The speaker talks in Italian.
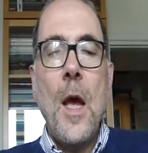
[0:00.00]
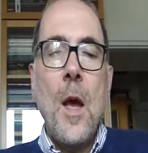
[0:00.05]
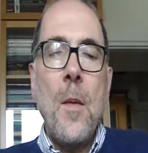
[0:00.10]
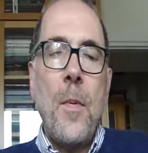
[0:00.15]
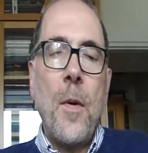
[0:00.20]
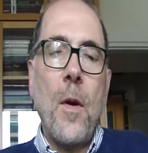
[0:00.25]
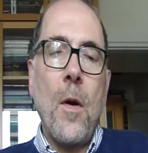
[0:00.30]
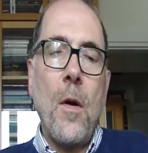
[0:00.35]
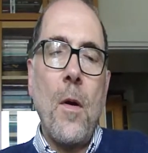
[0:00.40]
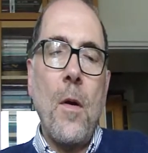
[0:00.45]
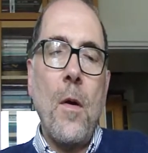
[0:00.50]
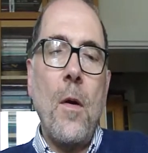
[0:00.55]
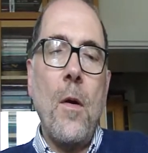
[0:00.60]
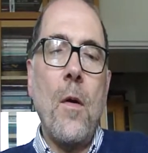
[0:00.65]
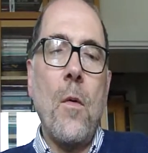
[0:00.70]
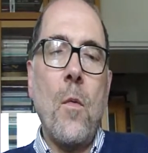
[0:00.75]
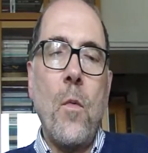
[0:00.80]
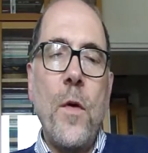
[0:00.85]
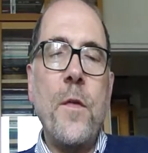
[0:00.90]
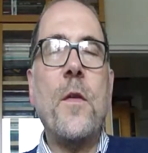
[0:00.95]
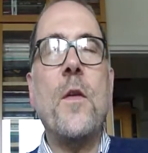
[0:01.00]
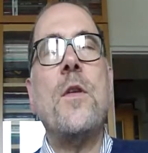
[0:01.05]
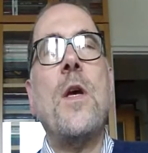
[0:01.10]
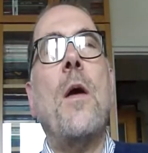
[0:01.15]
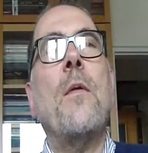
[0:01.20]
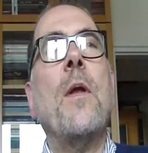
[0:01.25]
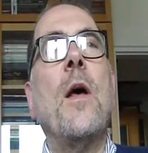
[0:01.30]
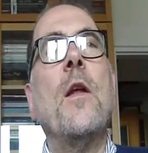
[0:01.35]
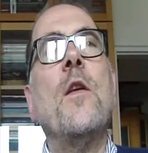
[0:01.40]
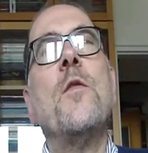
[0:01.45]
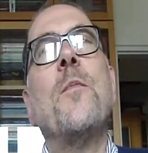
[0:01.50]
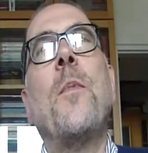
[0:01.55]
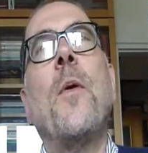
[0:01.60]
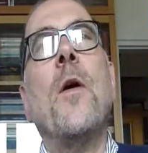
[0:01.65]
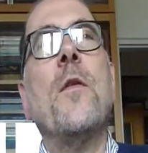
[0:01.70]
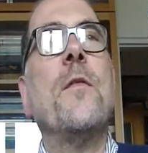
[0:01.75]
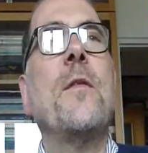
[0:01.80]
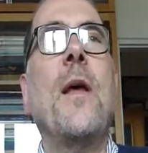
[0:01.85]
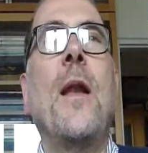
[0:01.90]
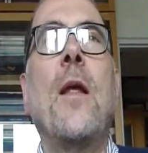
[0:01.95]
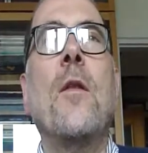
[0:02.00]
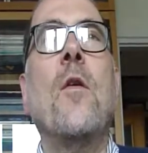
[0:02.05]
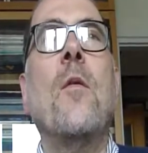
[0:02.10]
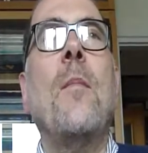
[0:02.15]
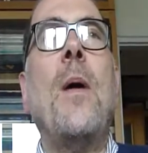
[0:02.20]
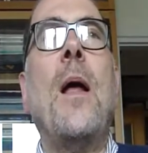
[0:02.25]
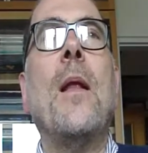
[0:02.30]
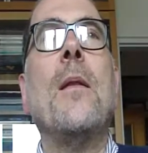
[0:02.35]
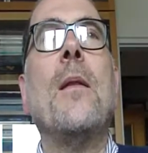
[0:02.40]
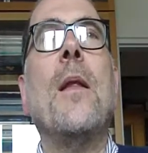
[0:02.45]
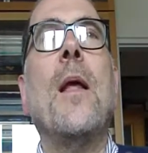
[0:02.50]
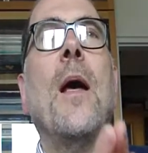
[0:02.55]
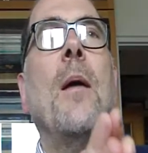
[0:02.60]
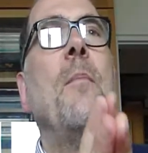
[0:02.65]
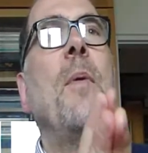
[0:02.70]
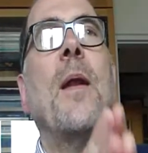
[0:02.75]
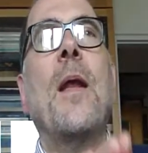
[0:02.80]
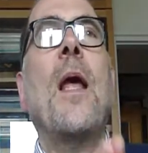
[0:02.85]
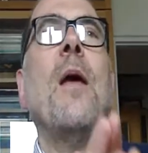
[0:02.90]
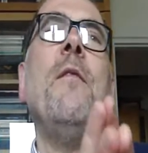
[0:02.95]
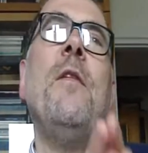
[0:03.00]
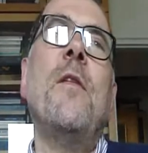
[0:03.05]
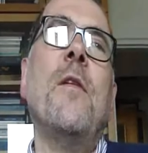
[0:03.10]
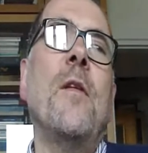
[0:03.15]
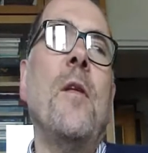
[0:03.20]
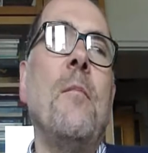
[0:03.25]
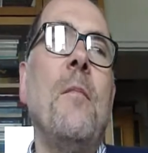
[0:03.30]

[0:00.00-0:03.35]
Però eh, questa è già una risposta alla domanda perché vi siete